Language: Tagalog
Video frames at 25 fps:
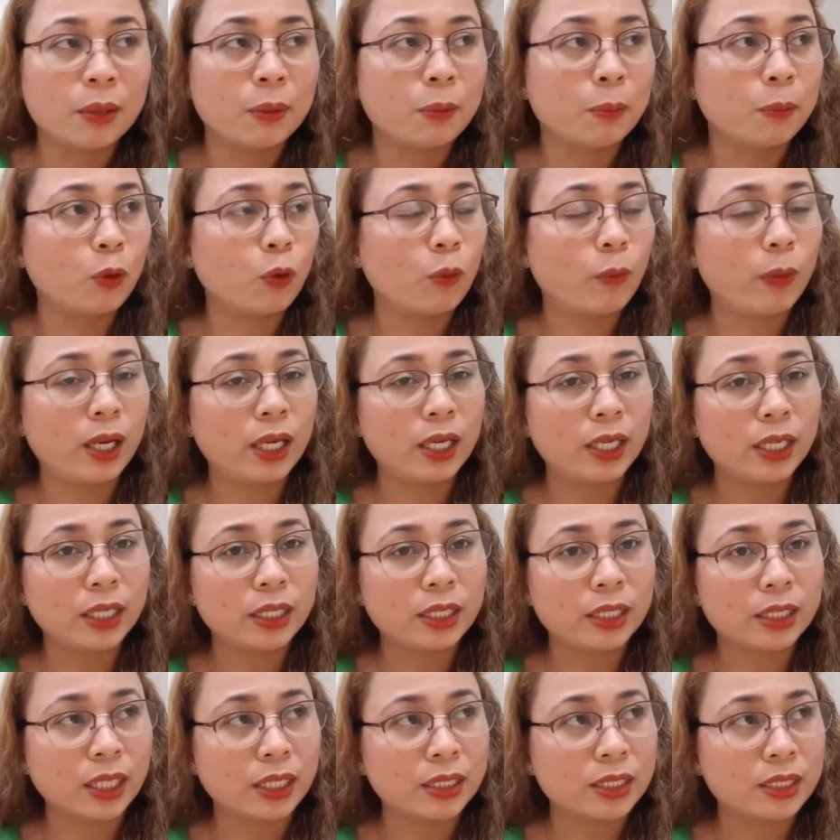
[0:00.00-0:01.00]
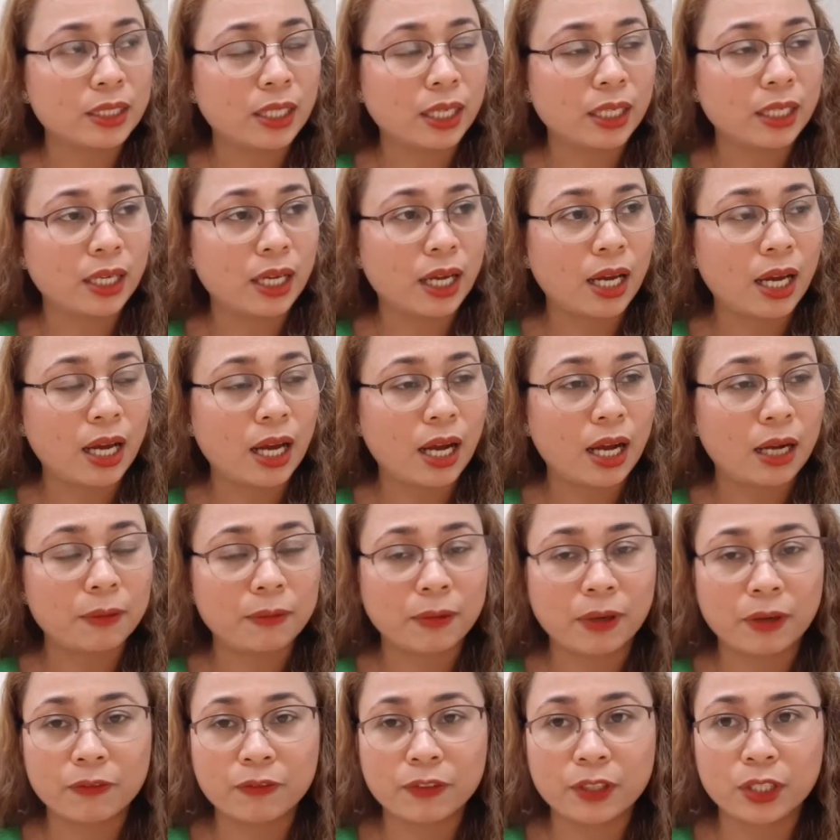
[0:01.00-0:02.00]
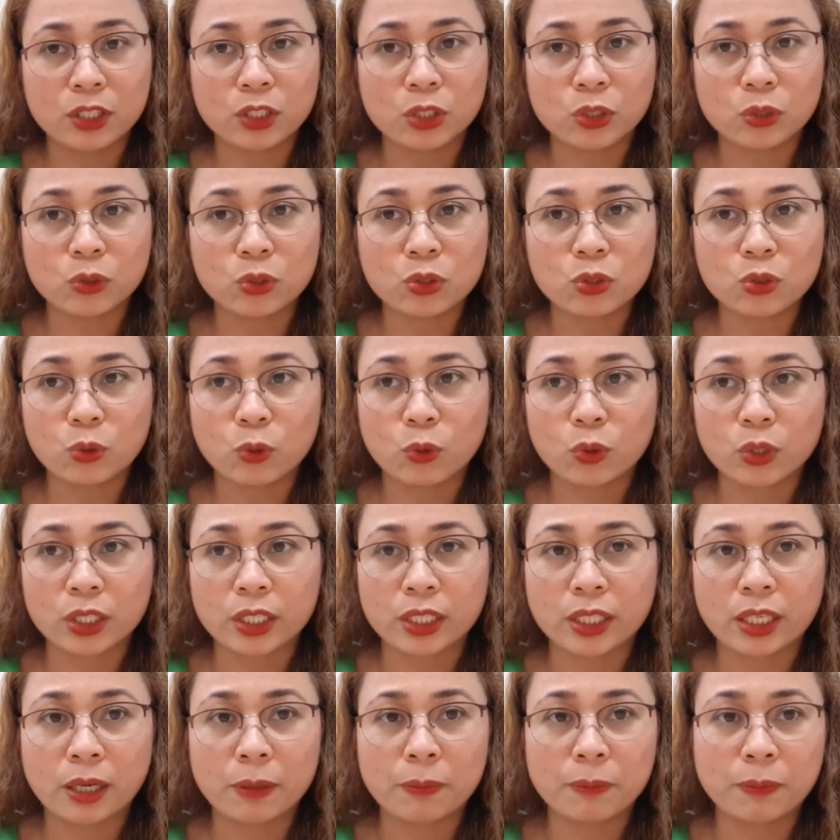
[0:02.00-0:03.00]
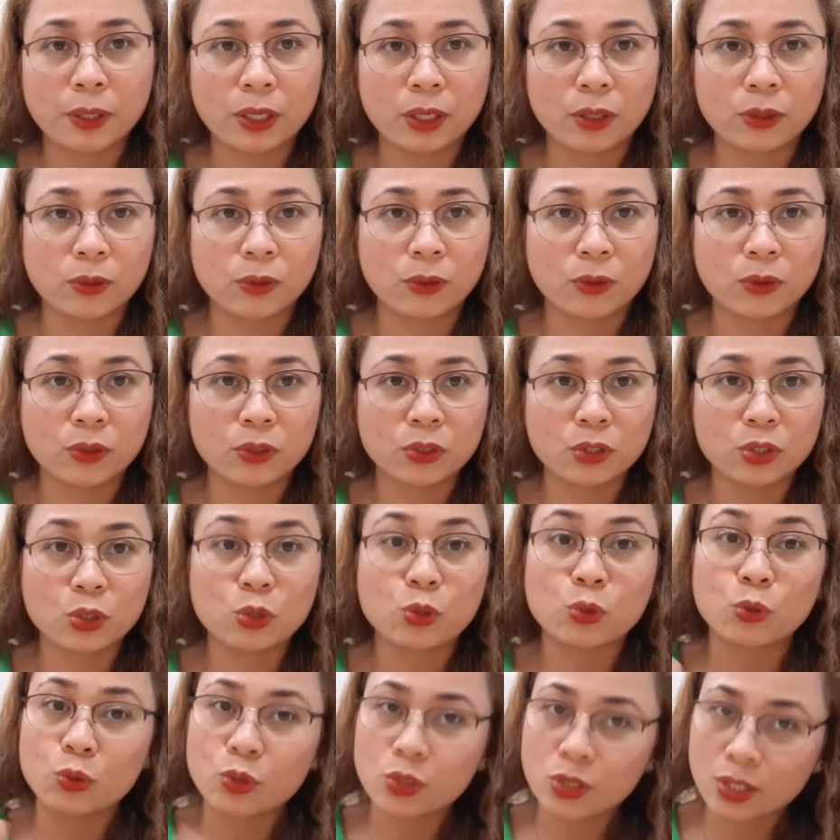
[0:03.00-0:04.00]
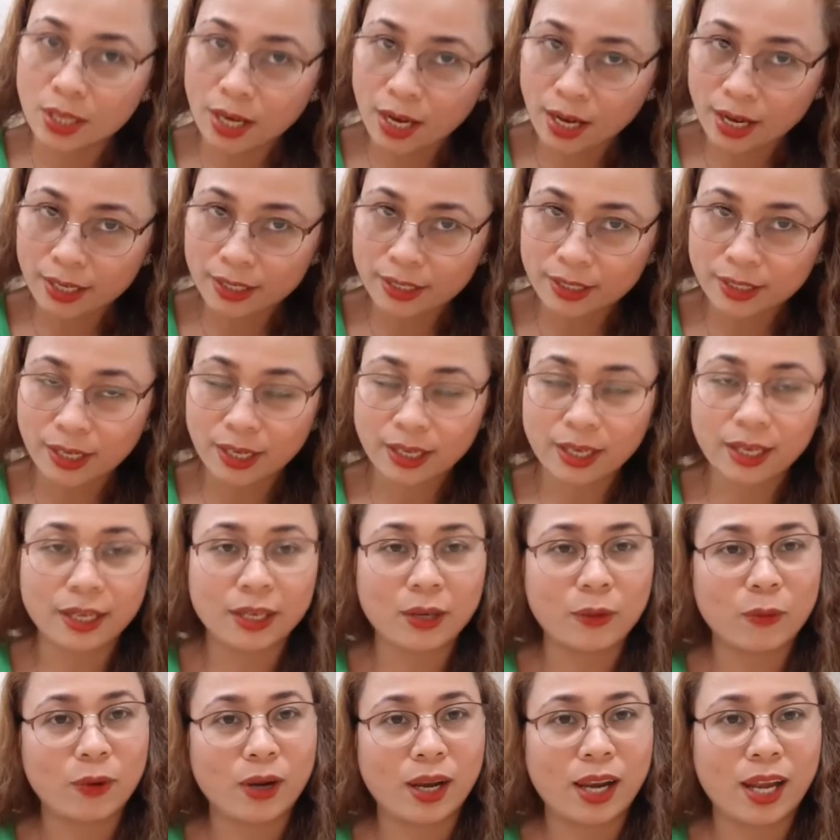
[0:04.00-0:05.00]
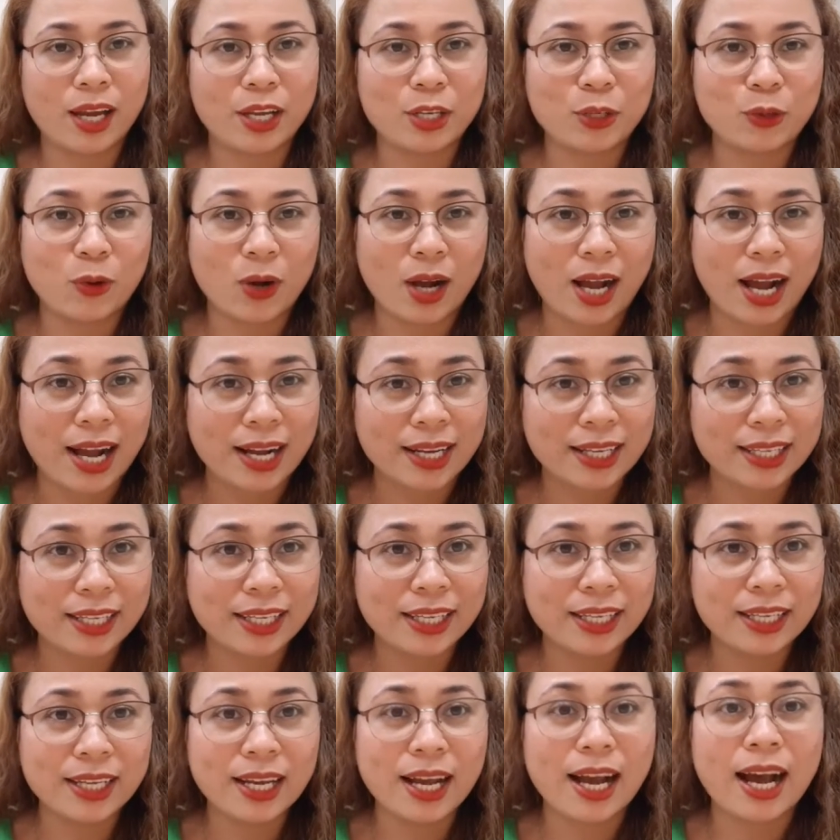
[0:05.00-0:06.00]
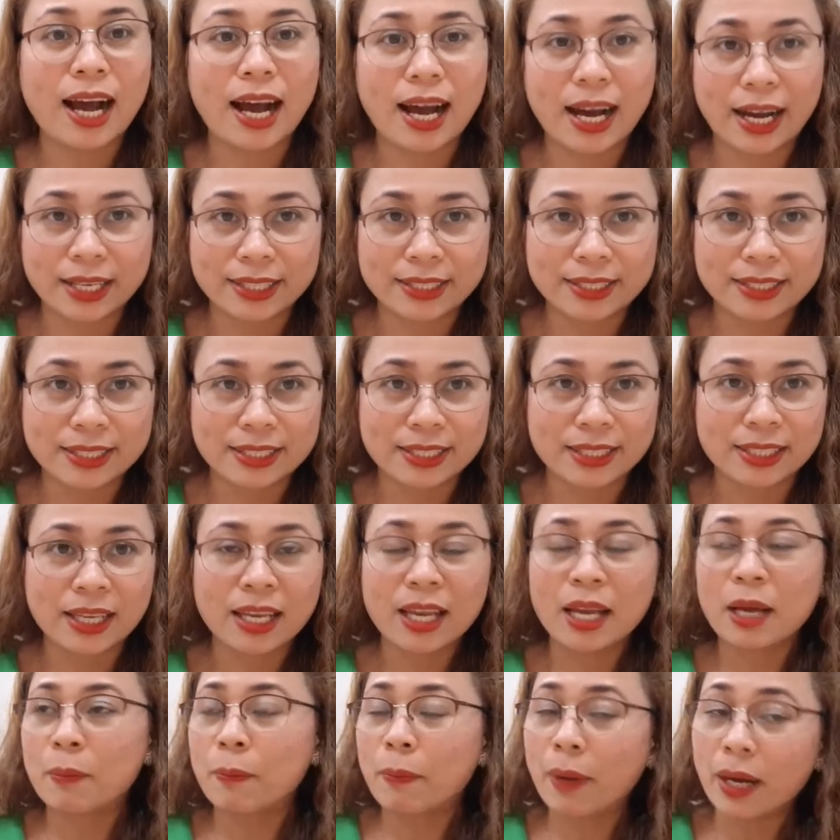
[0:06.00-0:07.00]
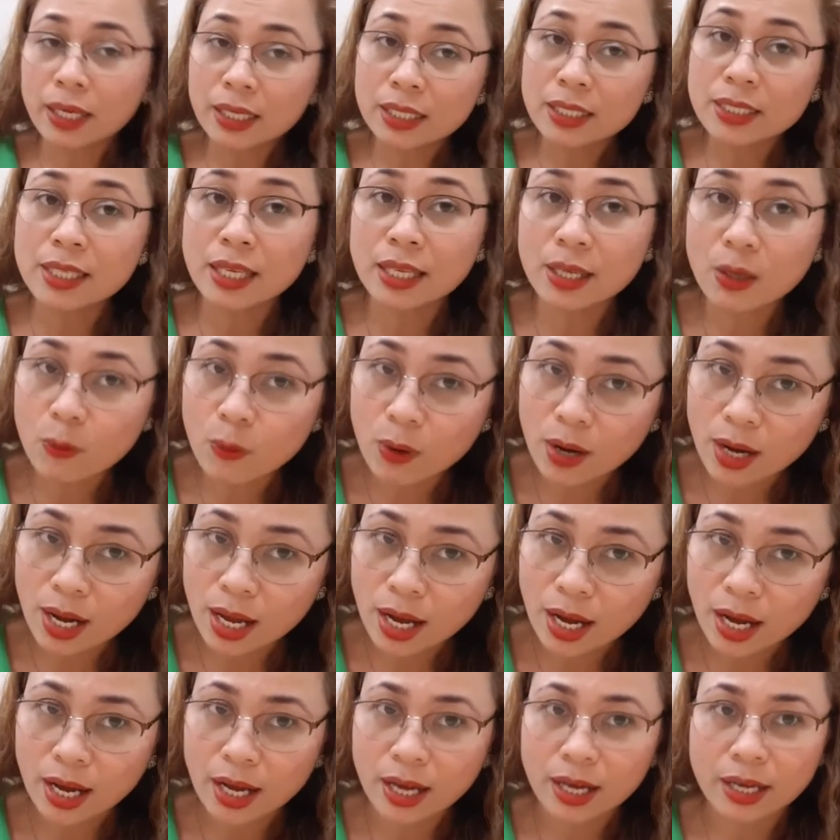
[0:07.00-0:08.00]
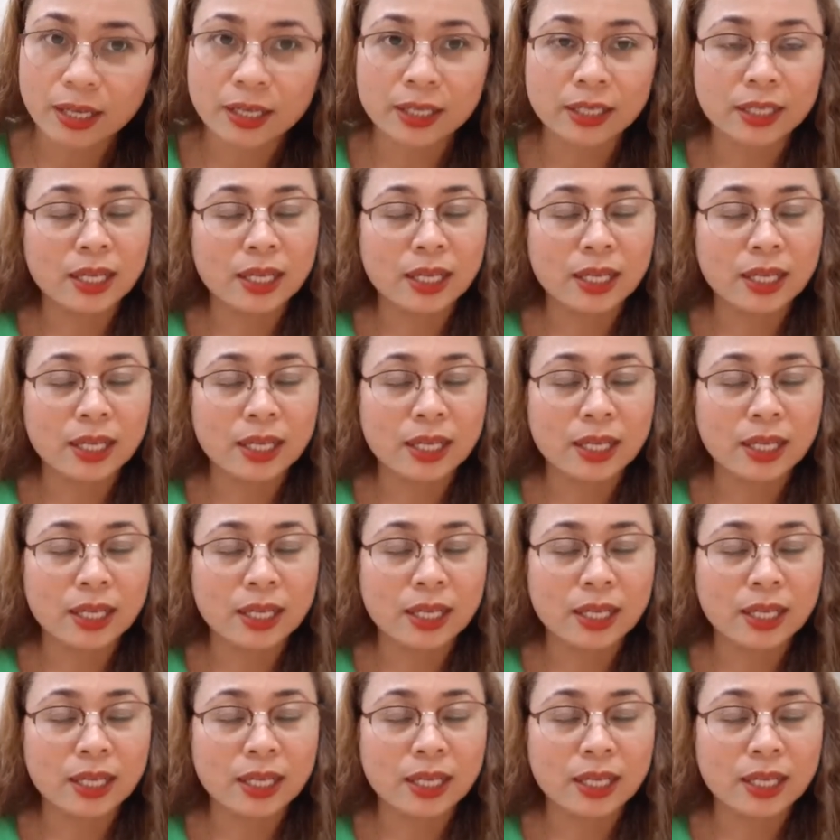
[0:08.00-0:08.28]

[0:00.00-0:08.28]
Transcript: bumalik, nandyan na ang mga videos, okay na, pero susad dahil nawala yung aking ads. Bakit siya nawala?